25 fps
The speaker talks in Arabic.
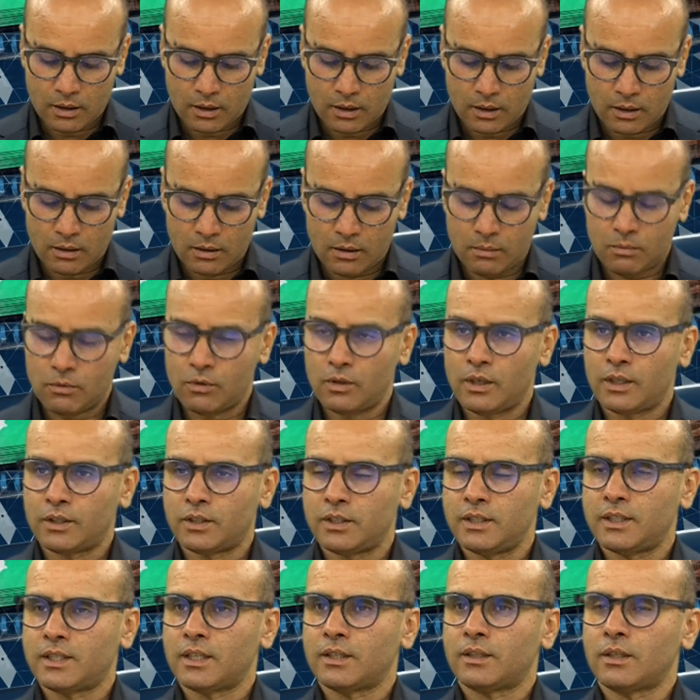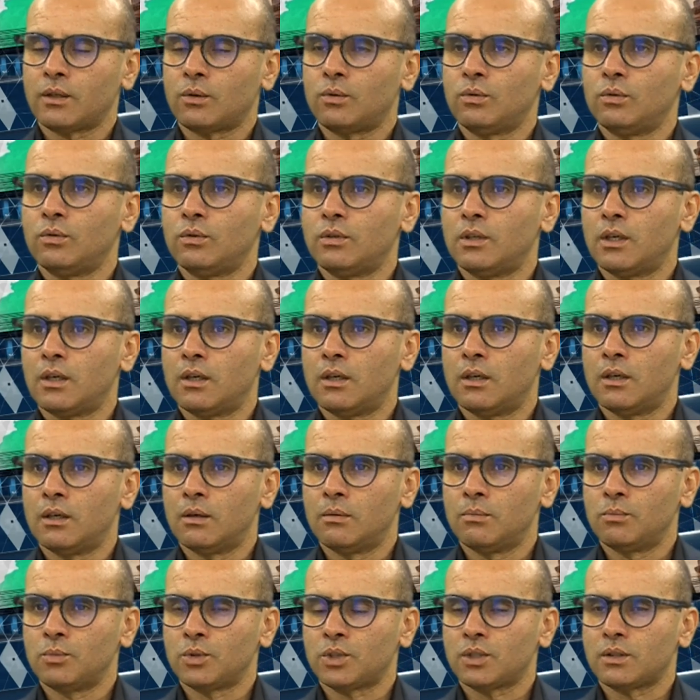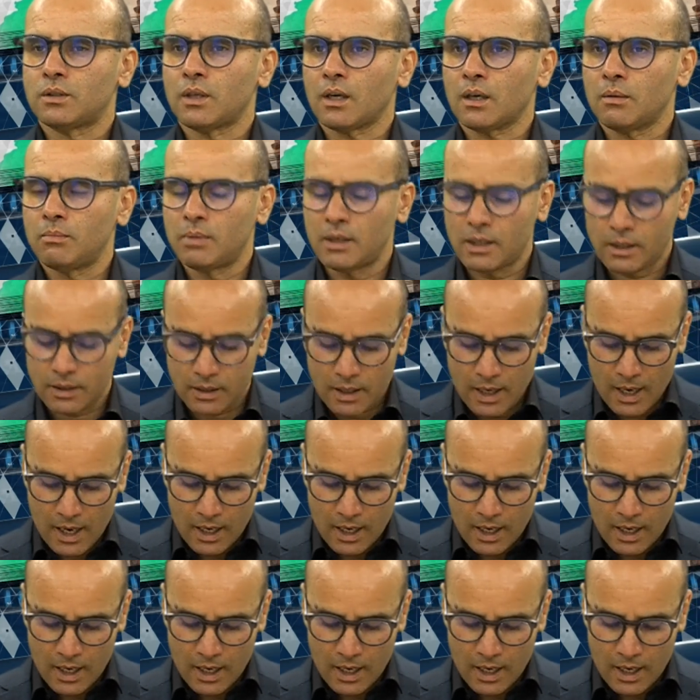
التي ستكون مستقبلا